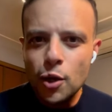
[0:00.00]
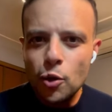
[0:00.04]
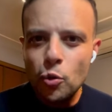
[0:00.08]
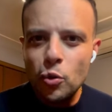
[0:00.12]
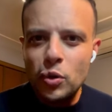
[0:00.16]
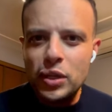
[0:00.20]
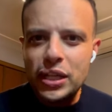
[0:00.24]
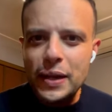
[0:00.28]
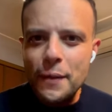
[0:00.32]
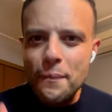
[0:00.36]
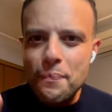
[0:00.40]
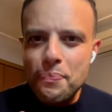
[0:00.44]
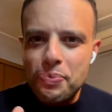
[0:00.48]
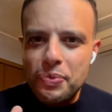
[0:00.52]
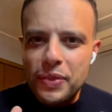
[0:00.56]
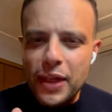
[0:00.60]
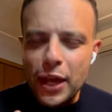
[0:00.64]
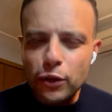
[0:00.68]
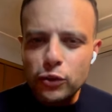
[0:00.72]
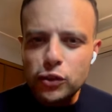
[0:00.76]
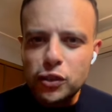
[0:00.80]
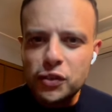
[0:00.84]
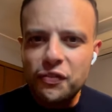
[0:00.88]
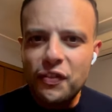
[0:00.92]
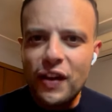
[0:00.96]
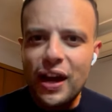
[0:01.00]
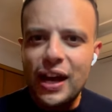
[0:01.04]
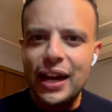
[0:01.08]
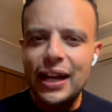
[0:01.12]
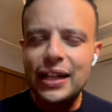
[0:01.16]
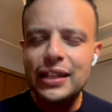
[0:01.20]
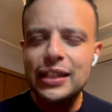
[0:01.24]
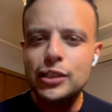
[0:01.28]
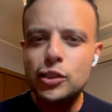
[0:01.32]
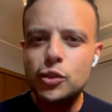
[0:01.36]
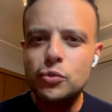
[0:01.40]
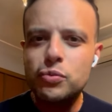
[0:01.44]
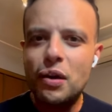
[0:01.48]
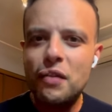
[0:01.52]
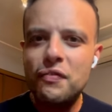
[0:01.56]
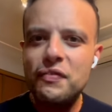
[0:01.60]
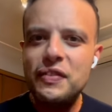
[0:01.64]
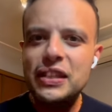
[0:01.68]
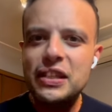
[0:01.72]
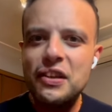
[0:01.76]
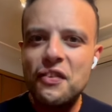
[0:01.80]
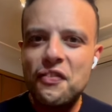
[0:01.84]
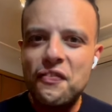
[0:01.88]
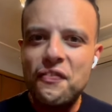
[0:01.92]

o que Deus fará na sua vida,